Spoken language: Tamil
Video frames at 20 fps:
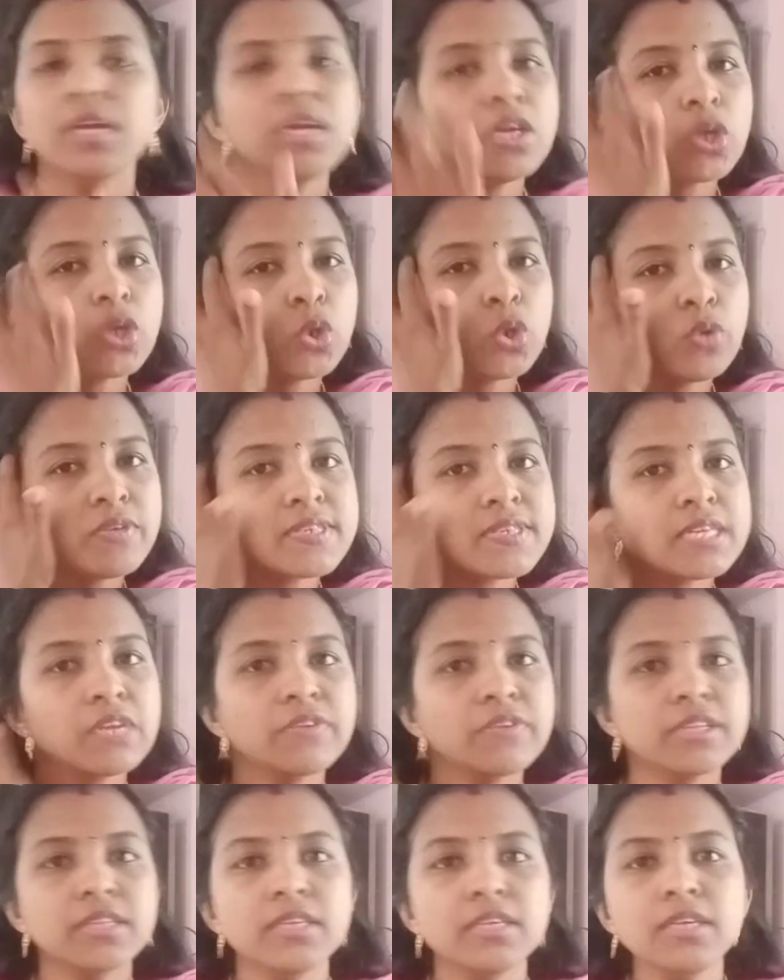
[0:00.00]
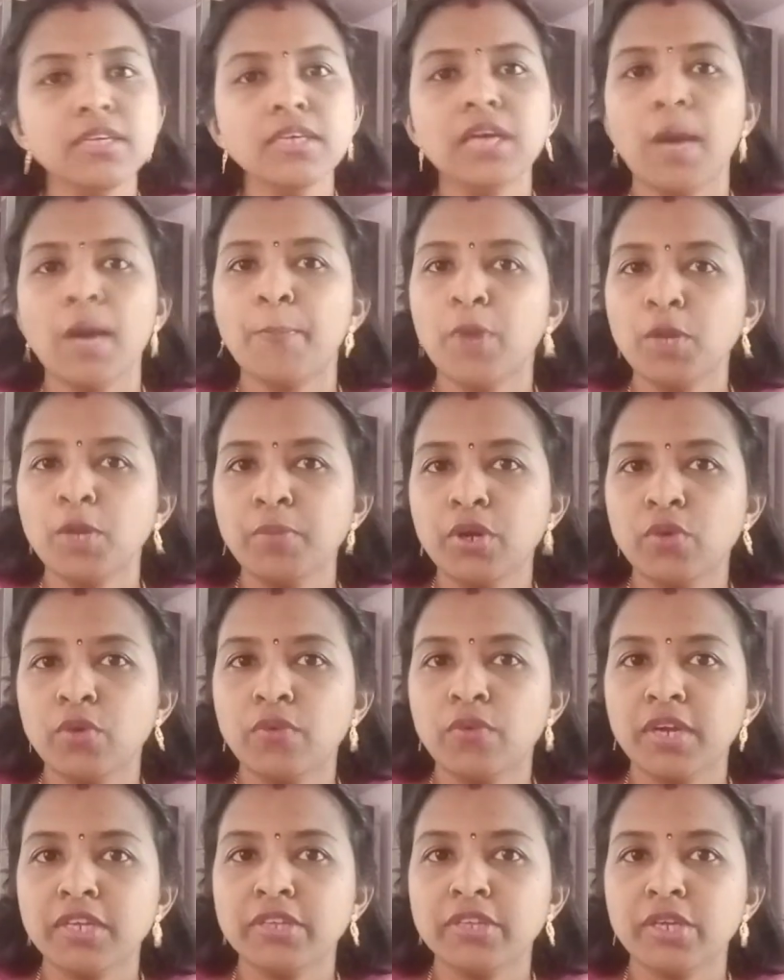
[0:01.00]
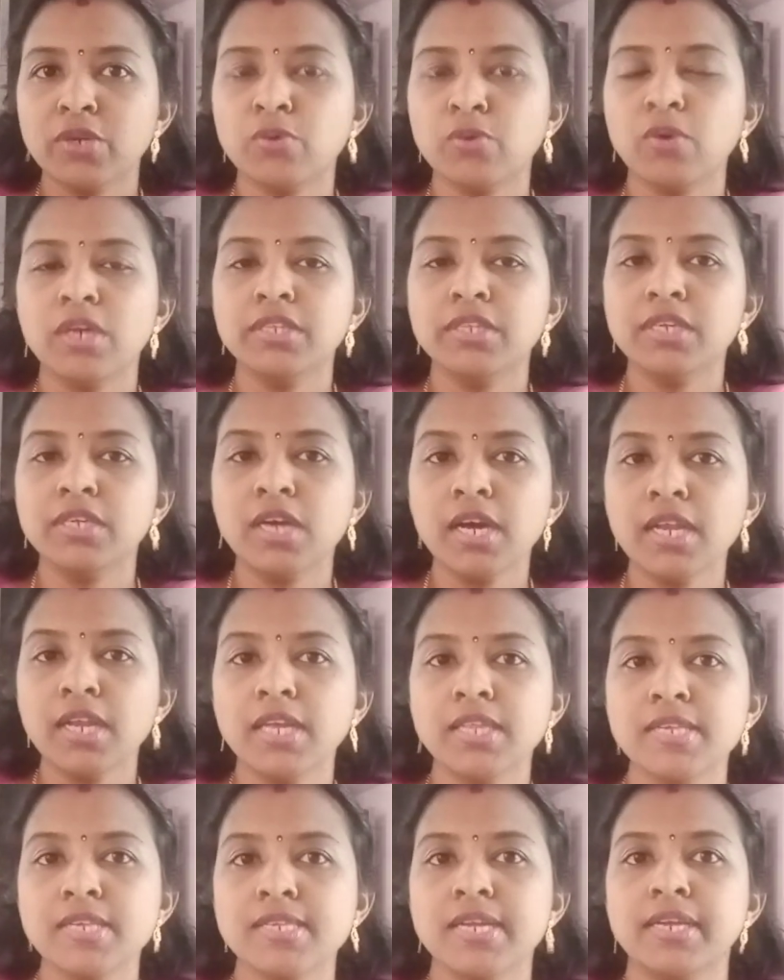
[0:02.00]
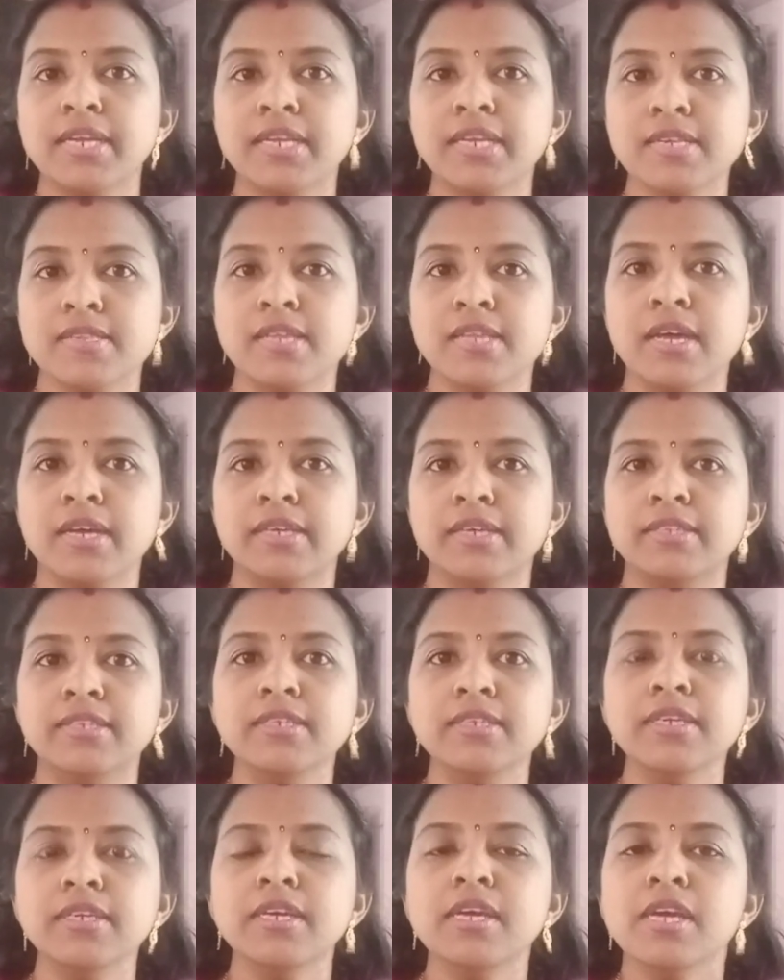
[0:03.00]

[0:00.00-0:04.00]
கியூவிசியில் வந்து அப்பாயின்மெண்ட் வாங்கி தரணும் அதுக்கான அந்த ஸ்டேட்டஸ் தான் அது